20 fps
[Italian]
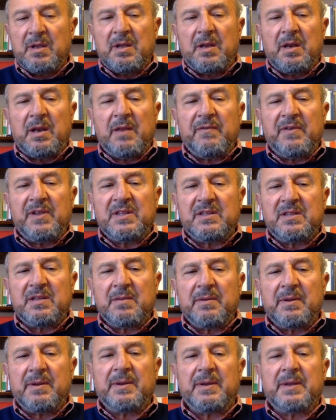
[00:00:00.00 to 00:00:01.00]
Le
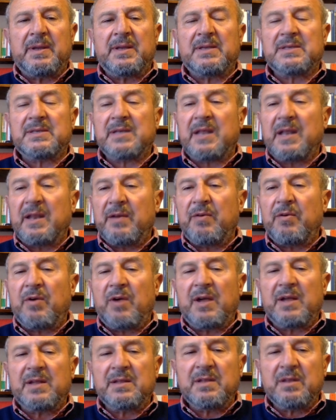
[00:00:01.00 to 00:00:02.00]
vittime saranno
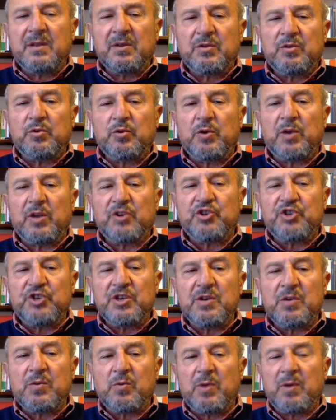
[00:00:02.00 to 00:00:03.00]
addirittura
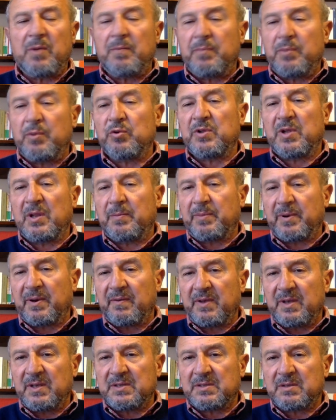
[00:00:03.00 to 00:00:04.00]
5 in più del
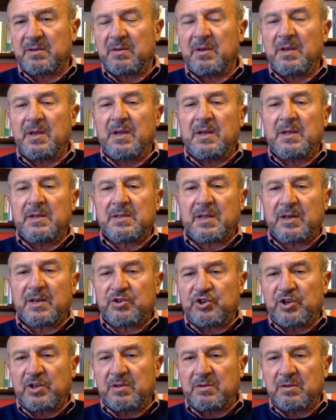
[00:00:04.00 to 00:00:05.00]
previsto,
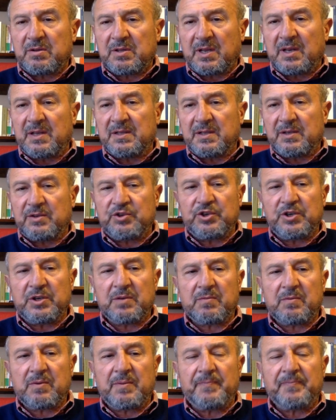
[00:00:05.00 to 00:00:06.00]

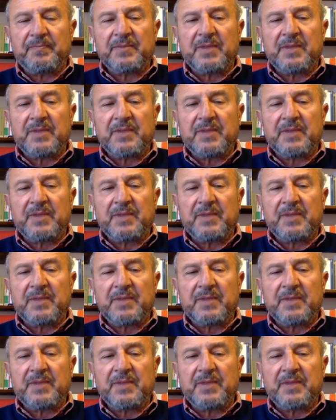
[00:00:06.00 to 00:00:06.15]
335.